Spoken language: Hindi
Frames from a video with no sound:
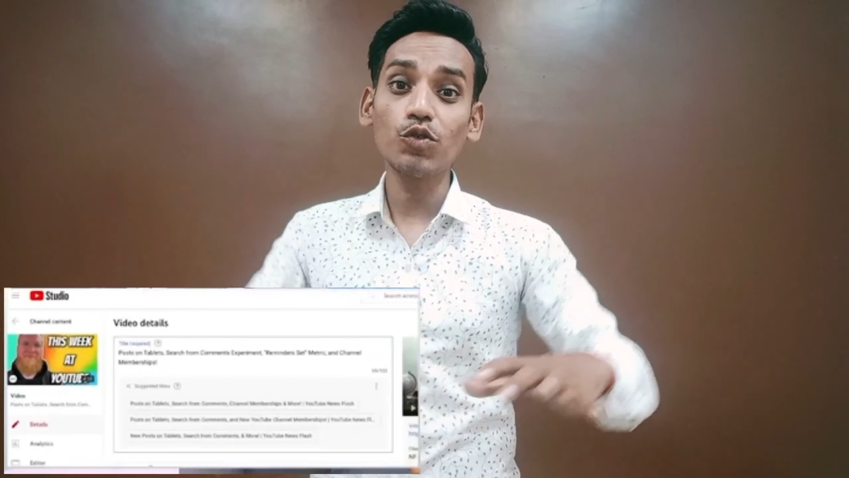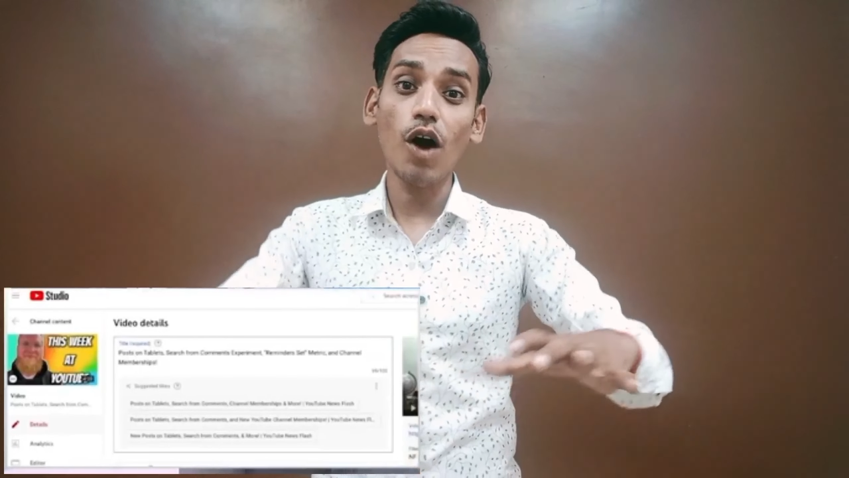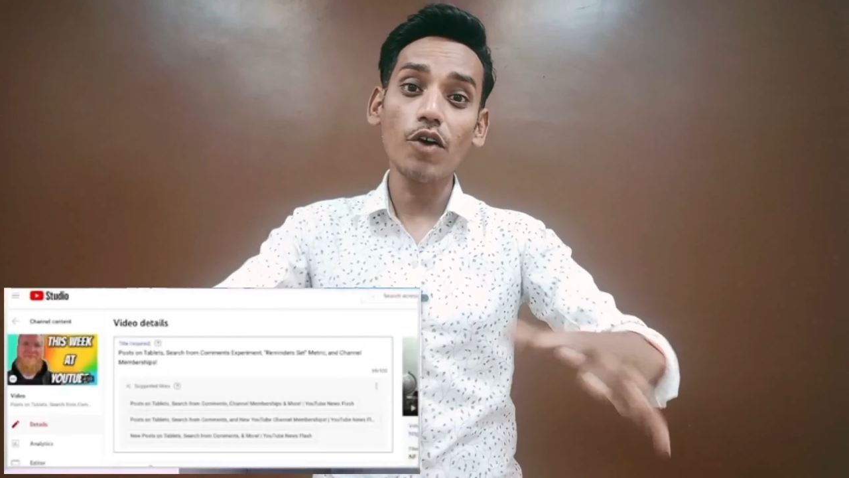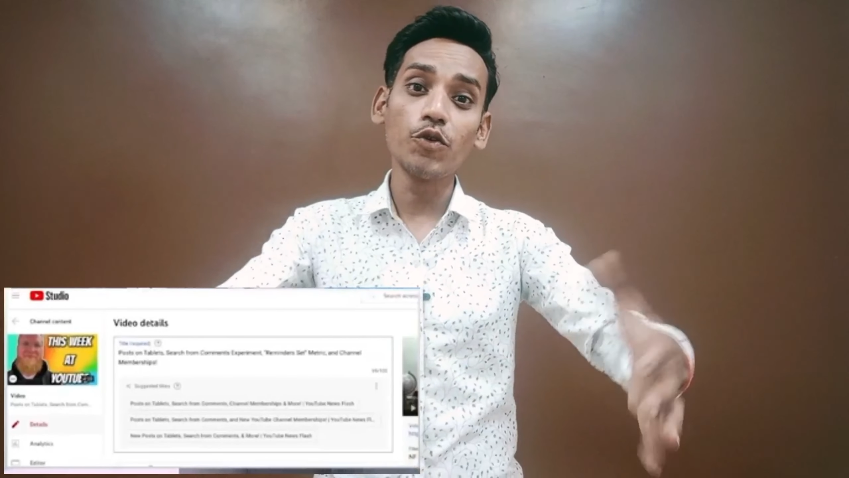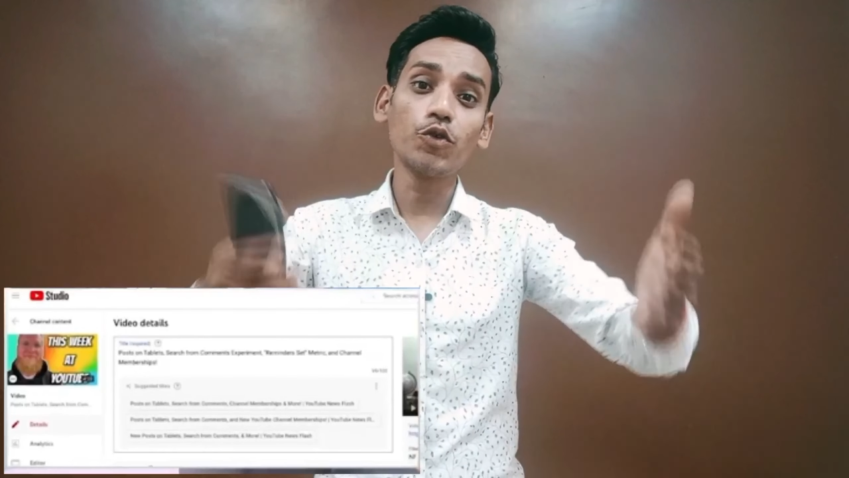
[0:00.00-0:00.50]

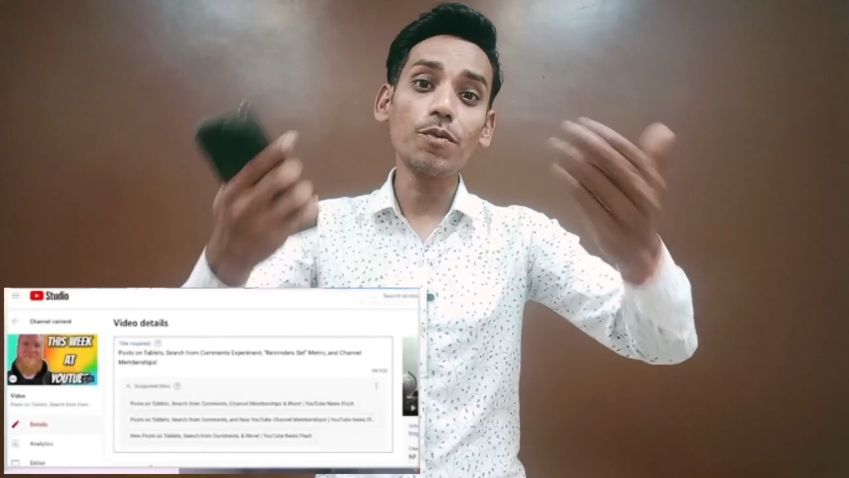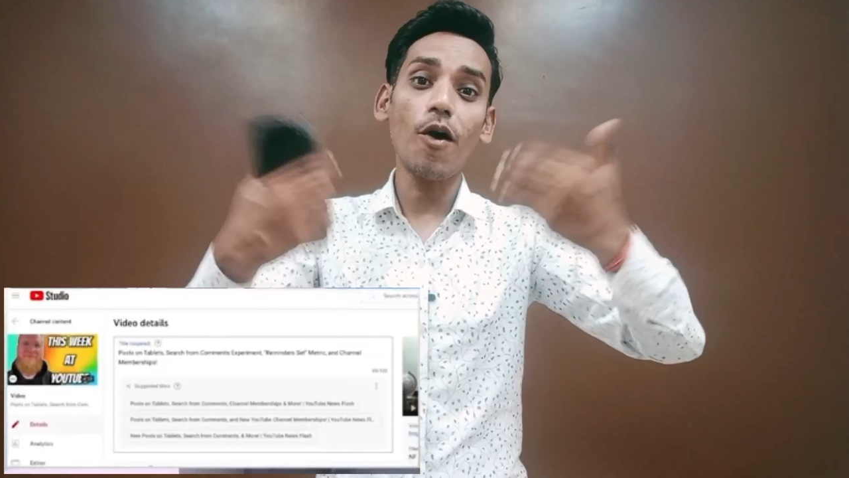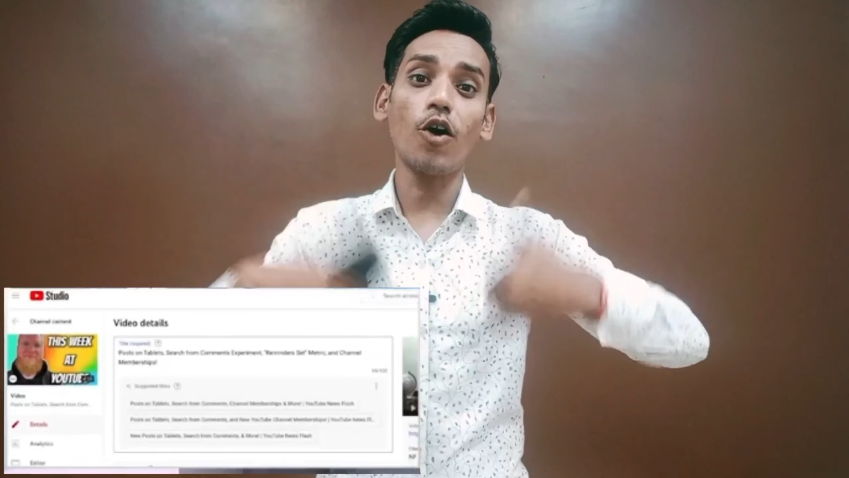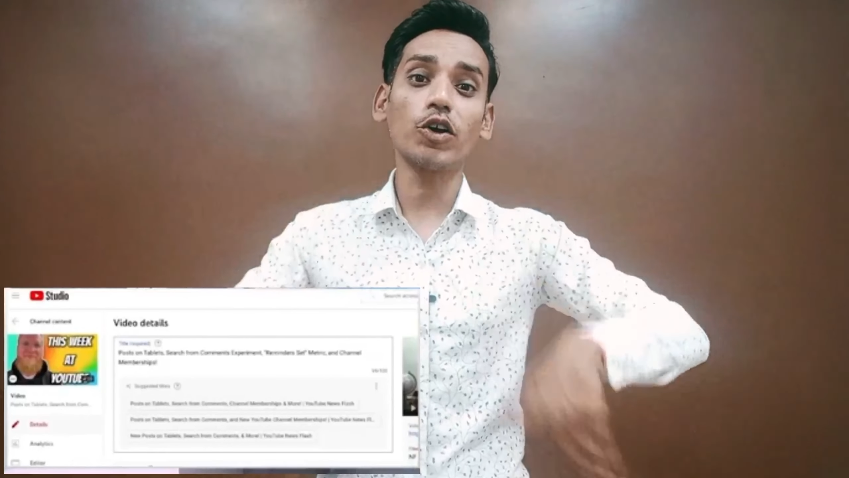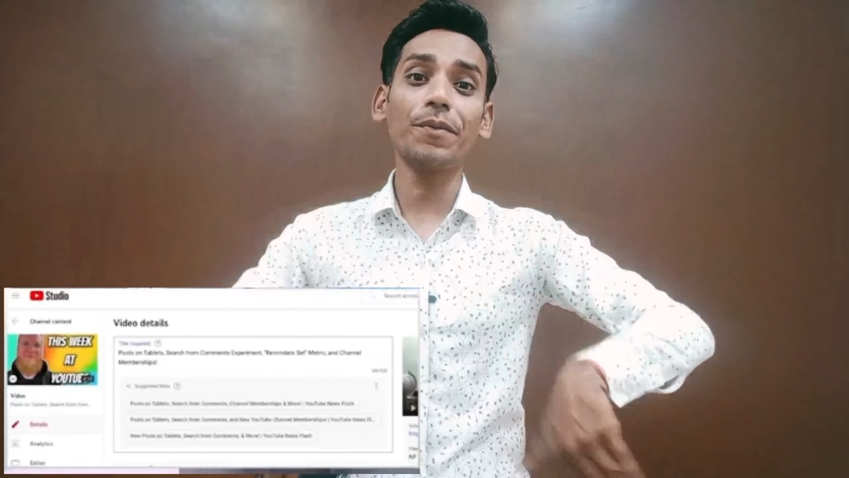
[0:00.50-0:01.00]
तो YouTube
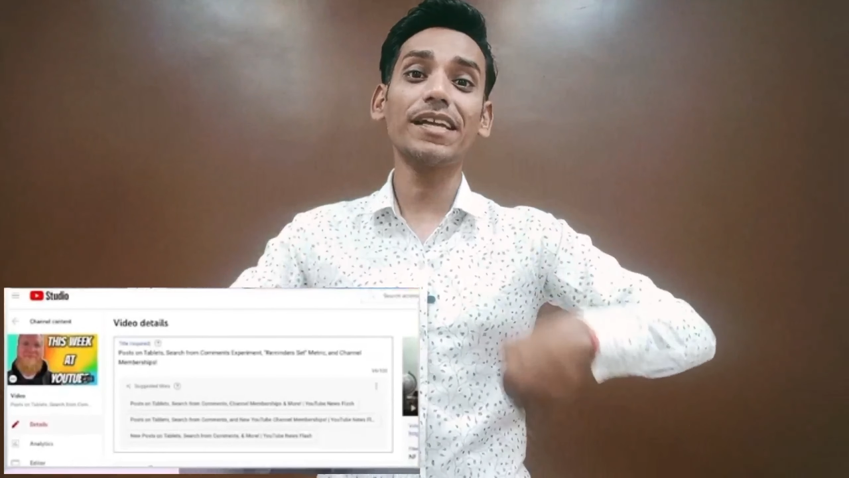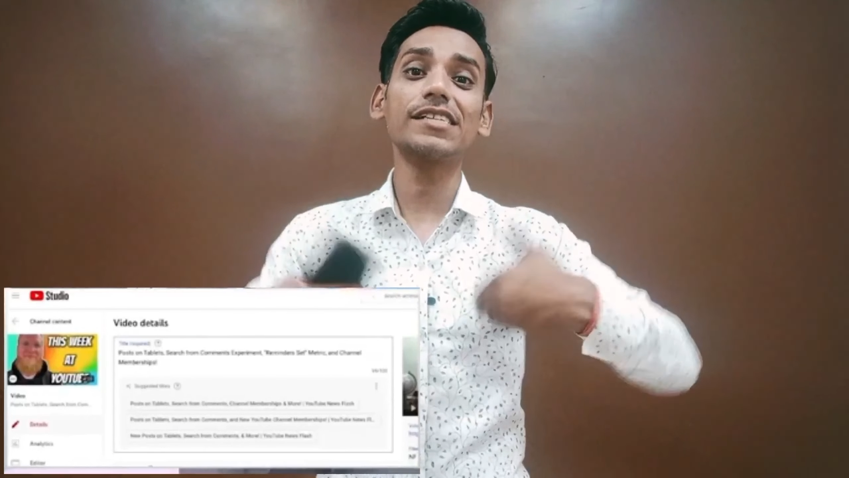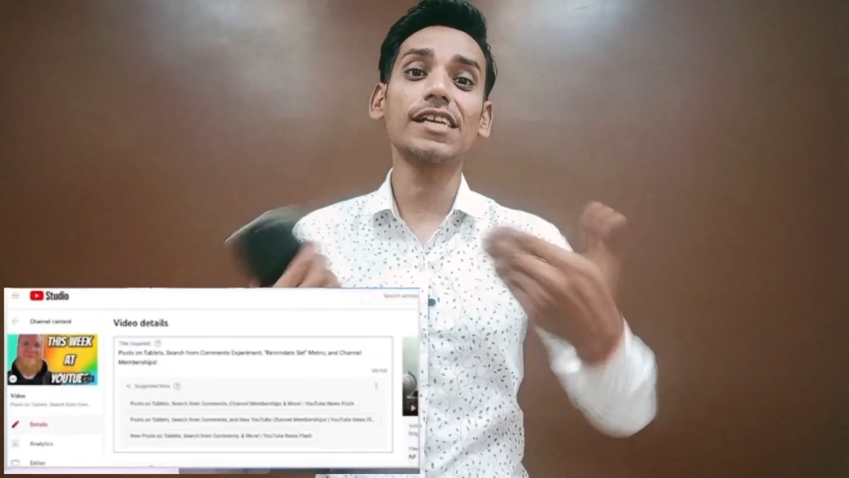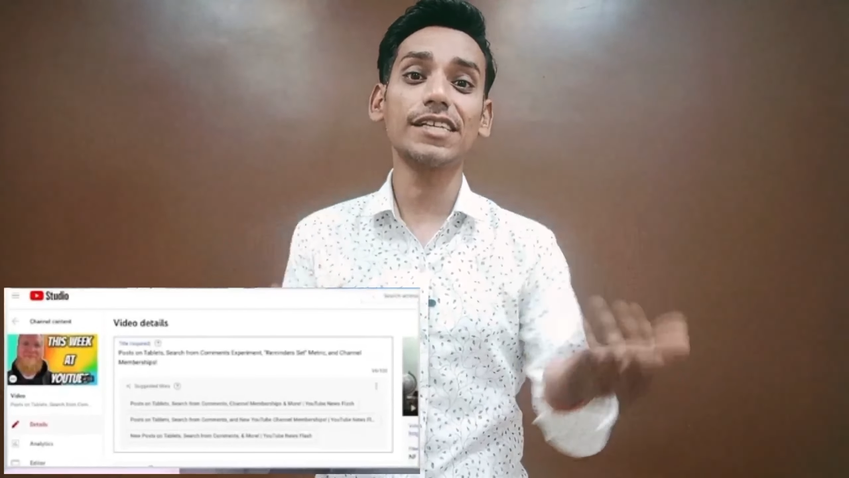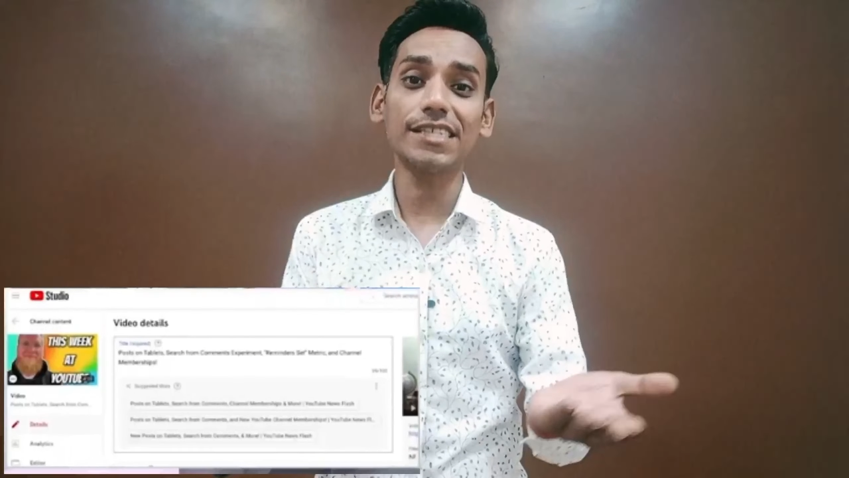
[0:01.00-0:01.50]

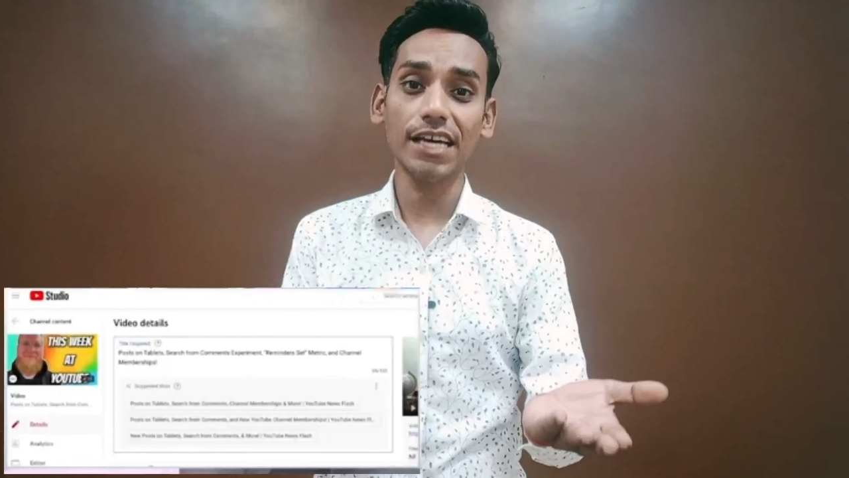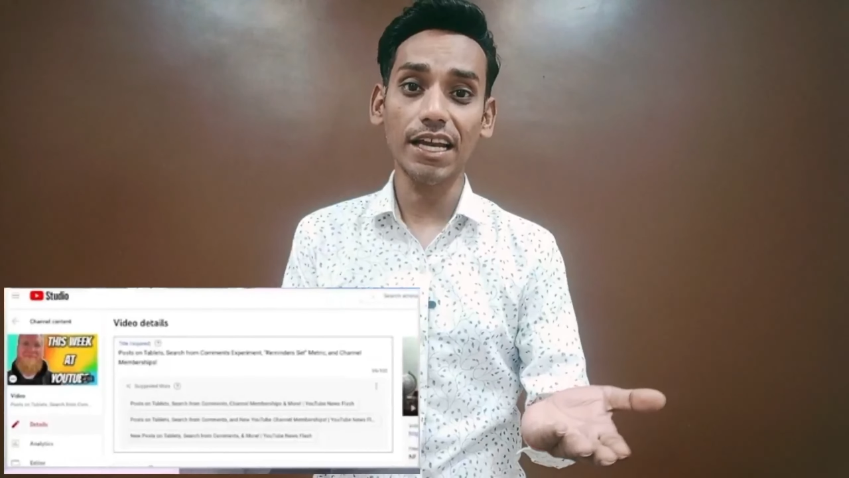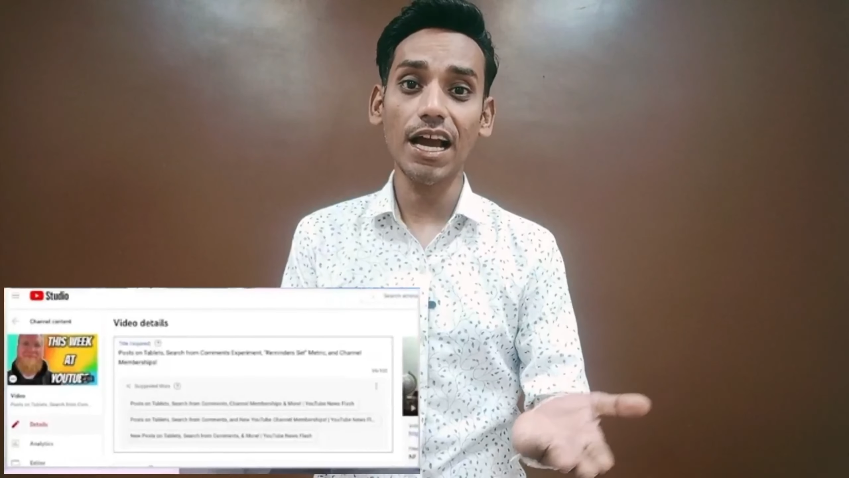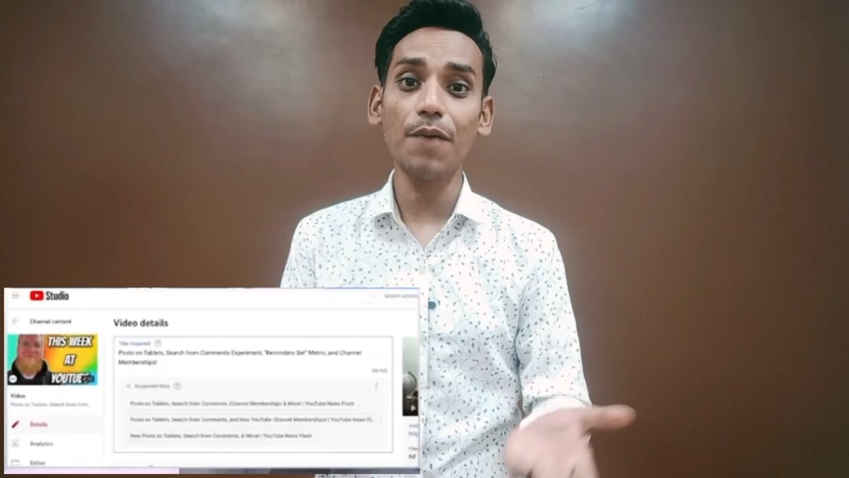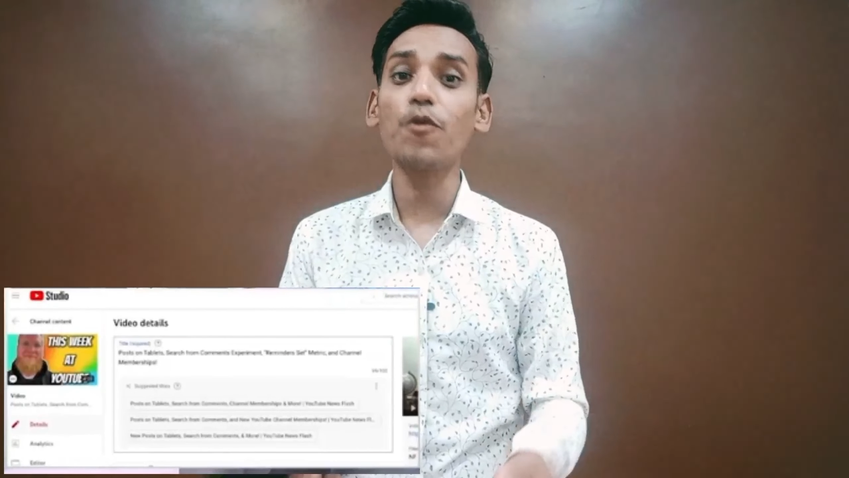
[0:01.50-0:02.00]
ऑटोमेटिक सजेस्ट
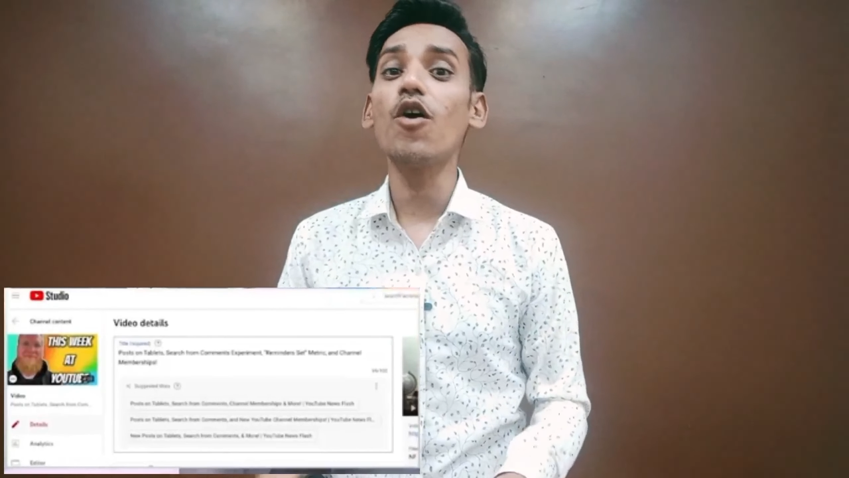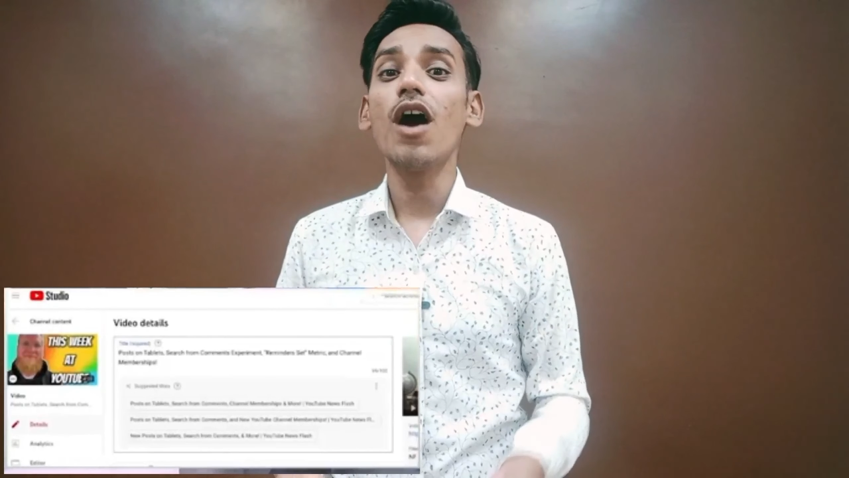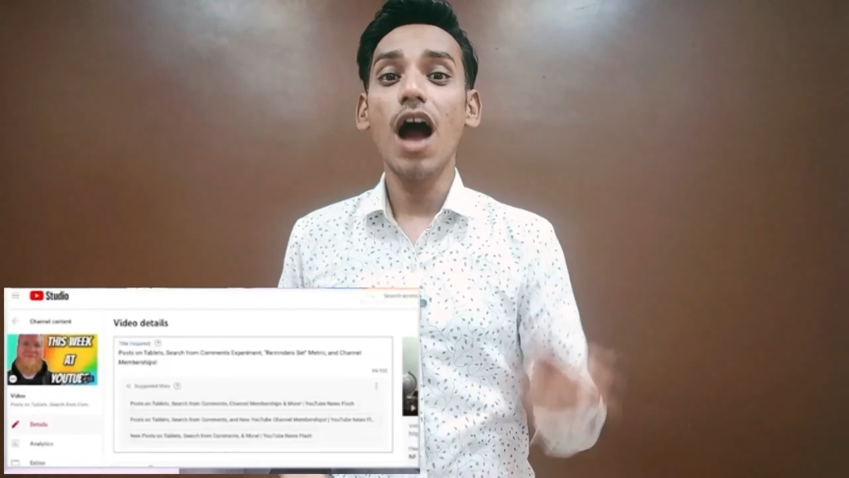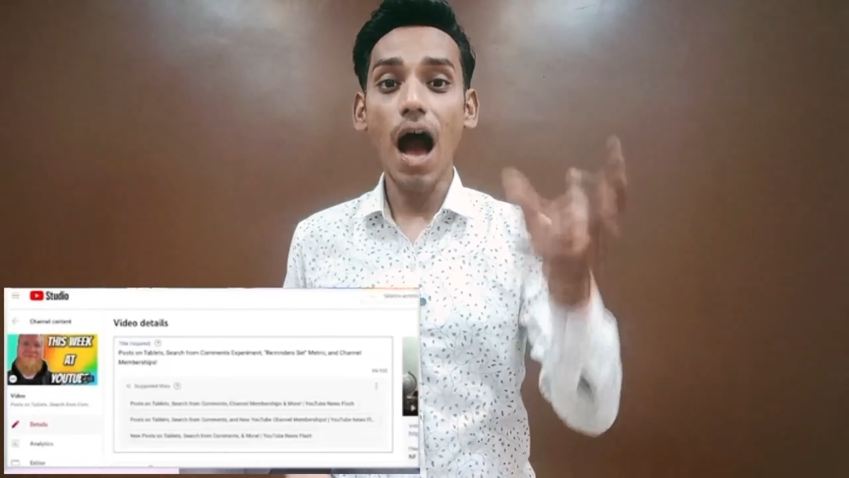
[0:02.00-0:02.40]
करेगा आपको